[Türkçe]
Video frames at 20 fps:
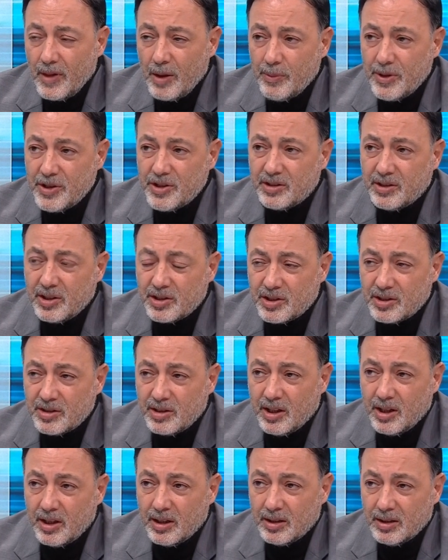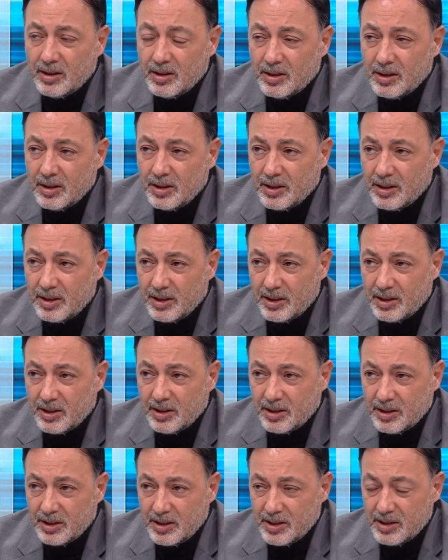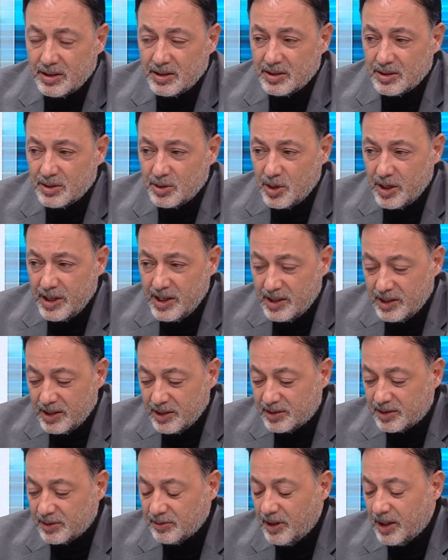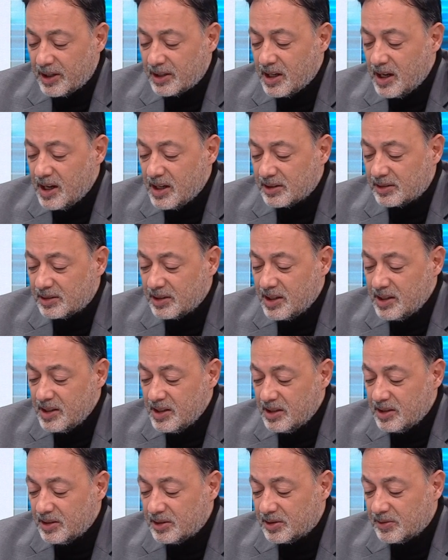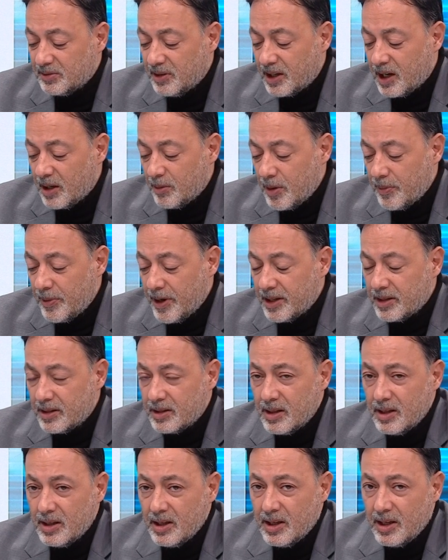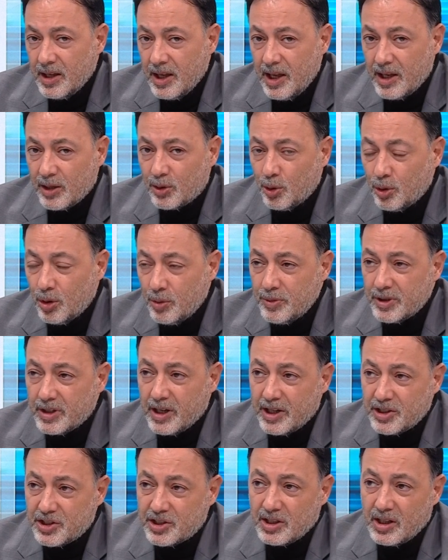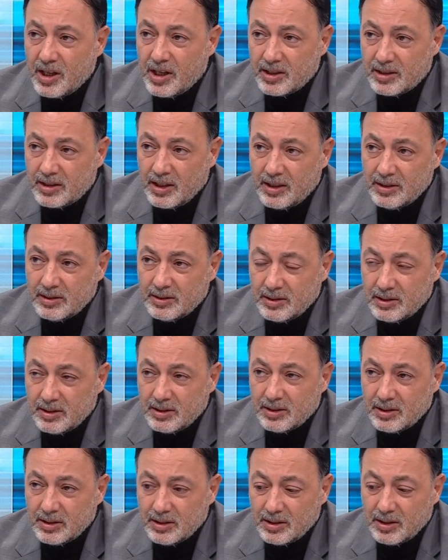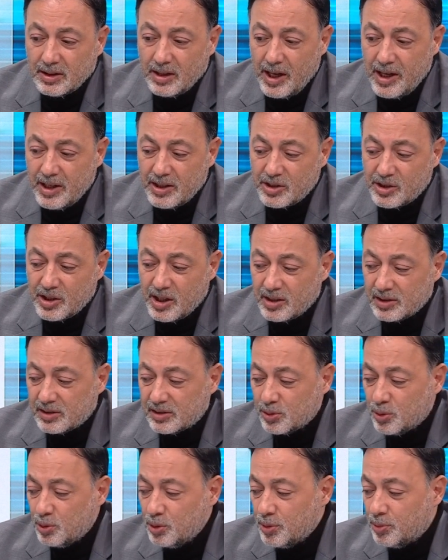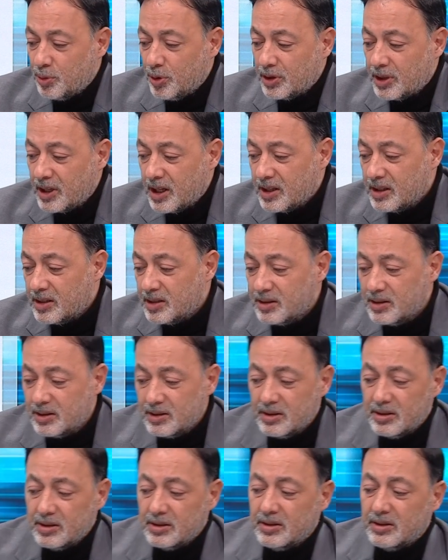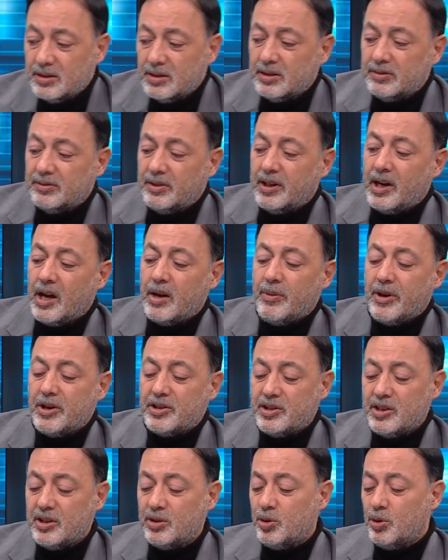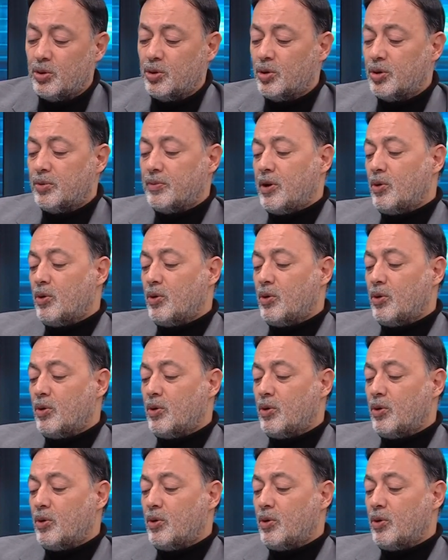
Beşiktaş'ın da e, ilgisi var. var. Evet. Galatasaray'ın ilgisi var ama ben ekonomik açılardan e, en şanslı kulüp olarak e, Fenerbahçe'yi görüyorum.